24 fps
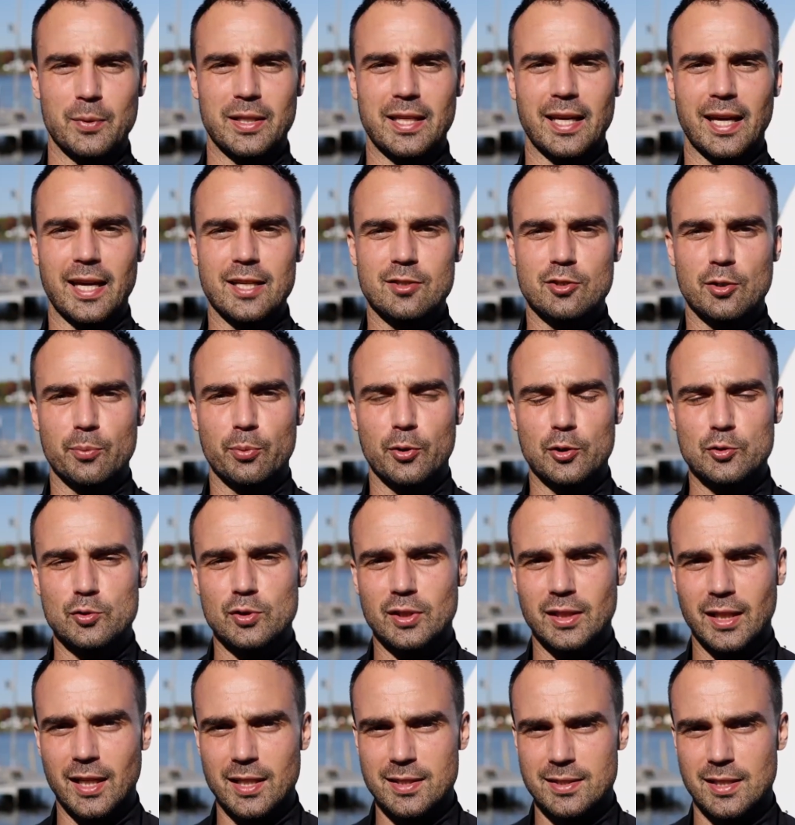et qui reste un
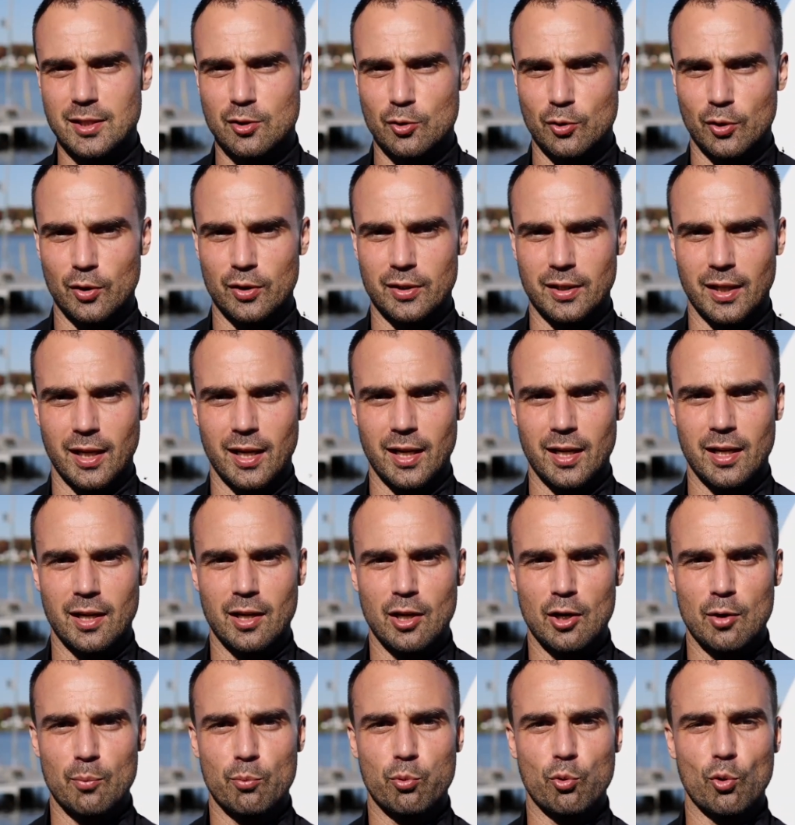produit très sécuritaire
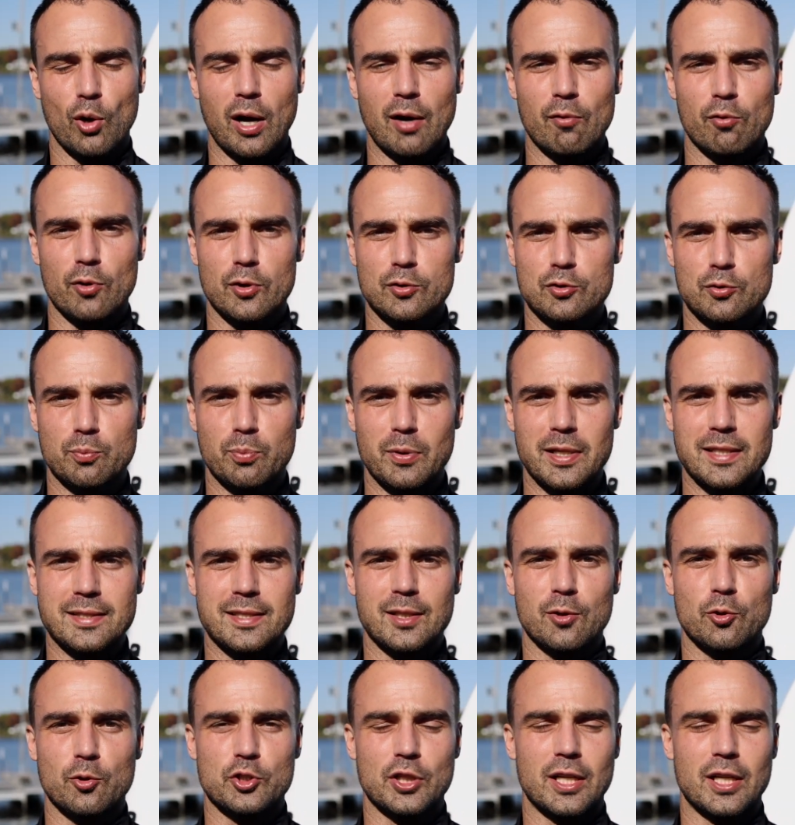pour avoir du
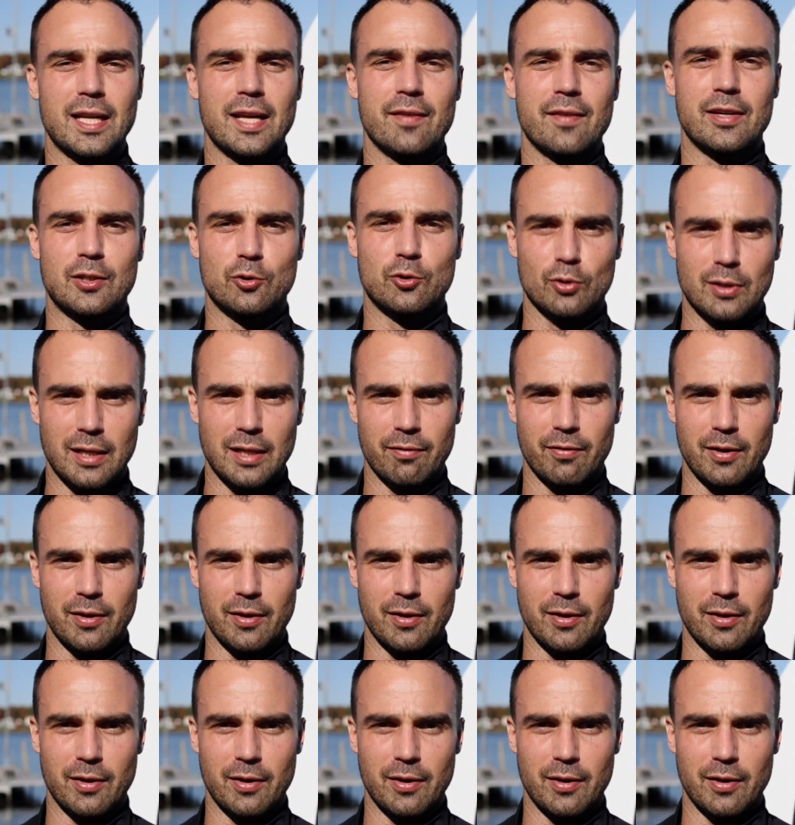plaisir au chalet avec toute la